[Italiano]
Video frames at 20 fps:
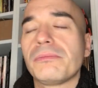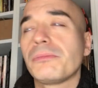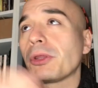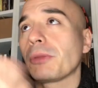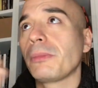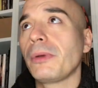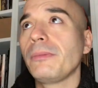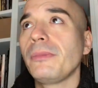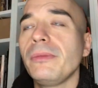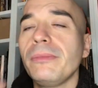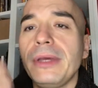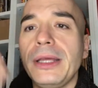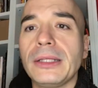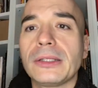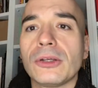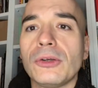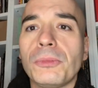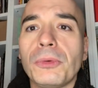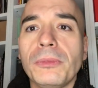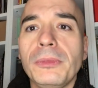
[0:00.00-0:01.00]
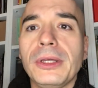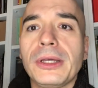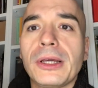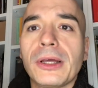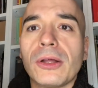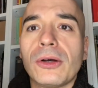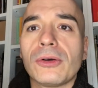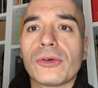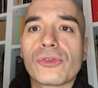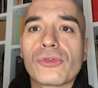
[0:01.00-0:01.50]
probabilmente lo
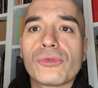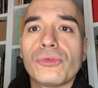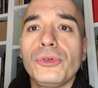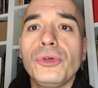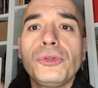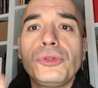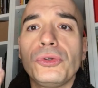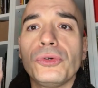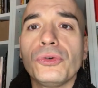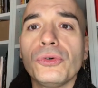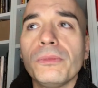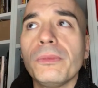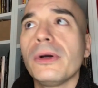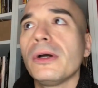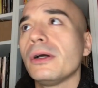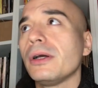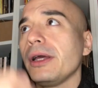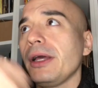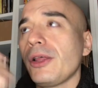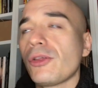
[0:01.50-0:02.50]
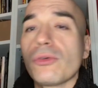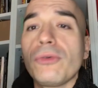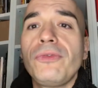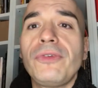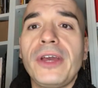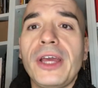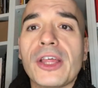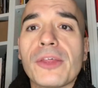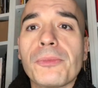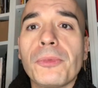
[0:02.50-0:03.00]
pubblicherò su YouTube e su
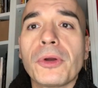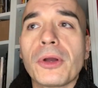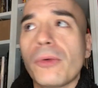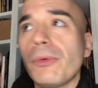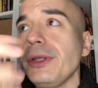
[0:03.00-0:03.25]
Facebook.